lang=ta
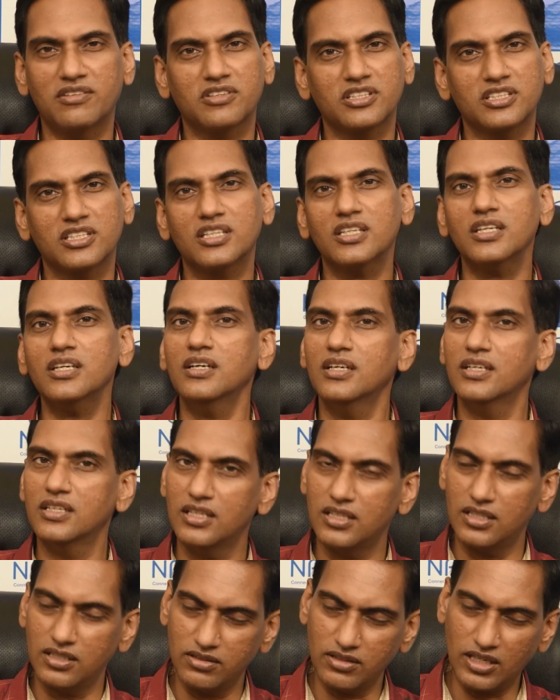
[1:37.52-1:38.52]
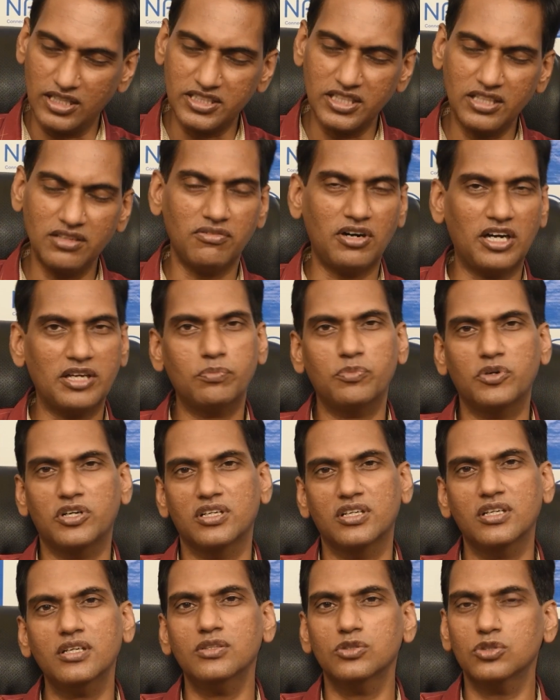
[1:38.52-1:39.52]
ஆகிறதுக்கு அதிக வாய்ப்பு
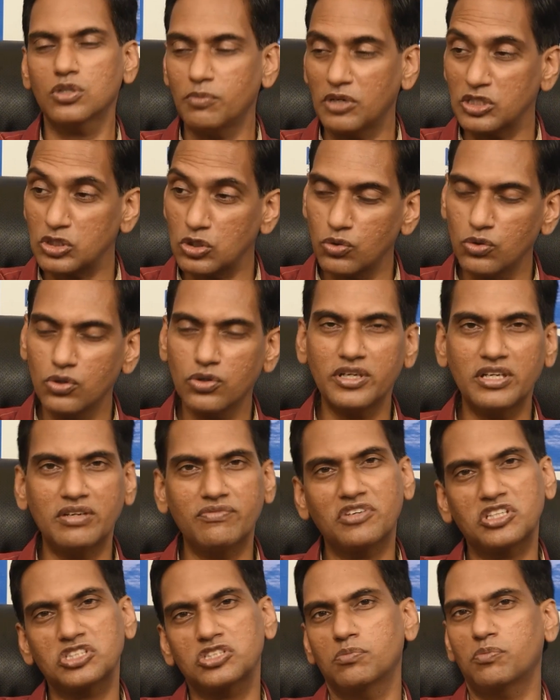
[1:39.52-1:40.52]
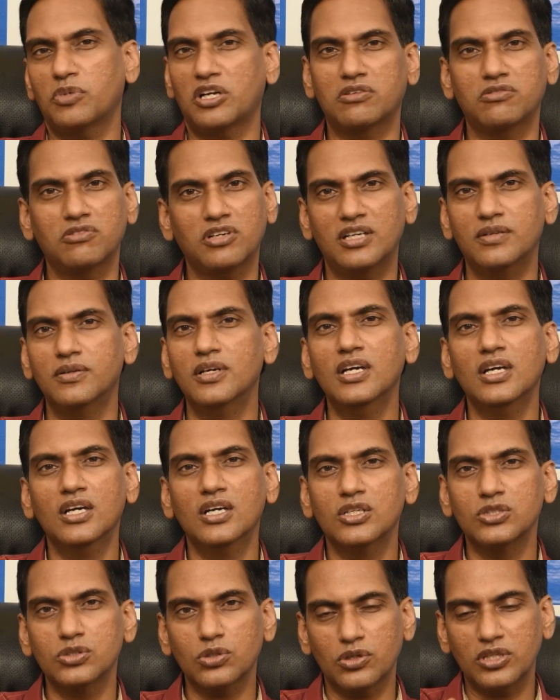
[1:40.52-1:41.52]
இருக்குது ஸோ மற்றவங்களுக்கும் இன்ஃபெக்ஷன் பரவலாம்
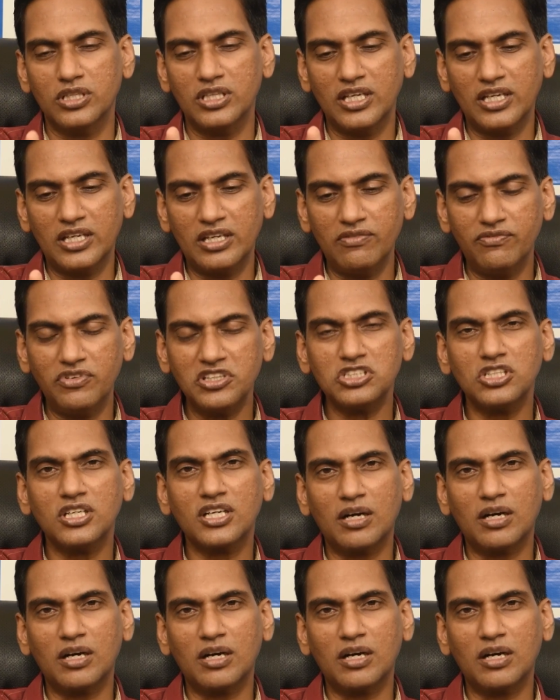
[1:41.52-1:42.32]
ஸோ இந்த இன்ஃபெக்ஷன்